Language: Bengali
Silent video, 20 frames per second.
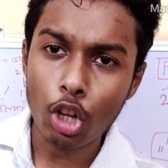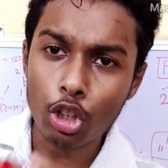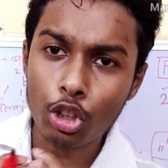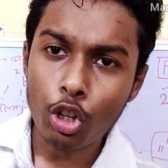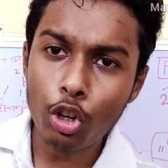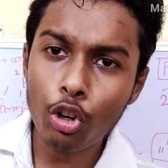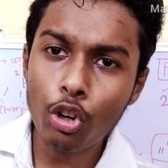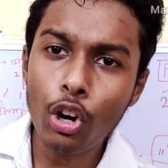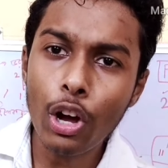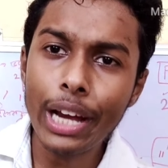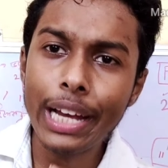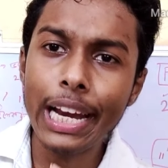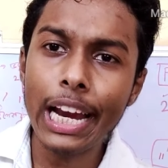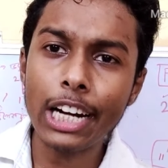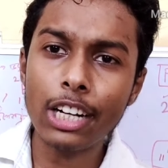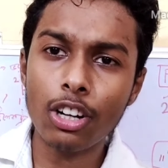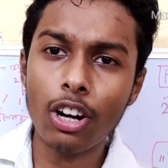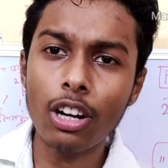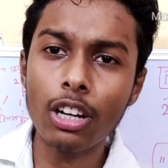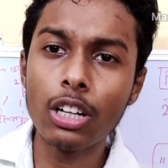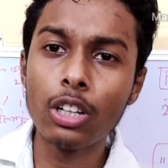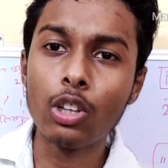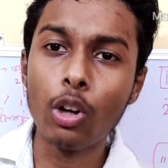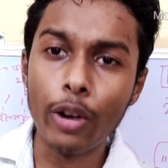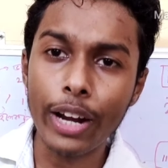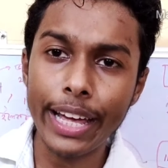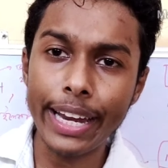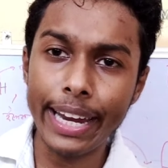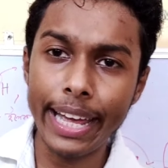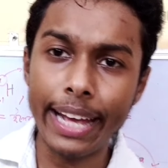ততগুলো ইলেকট্রন
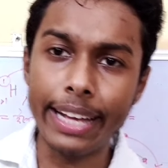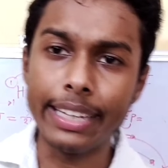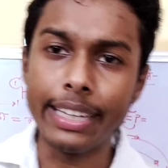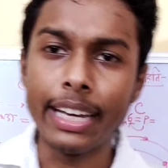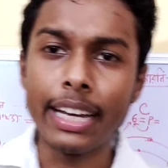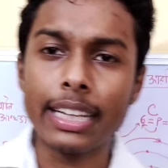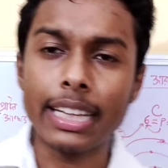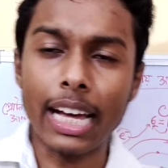ধরে নেই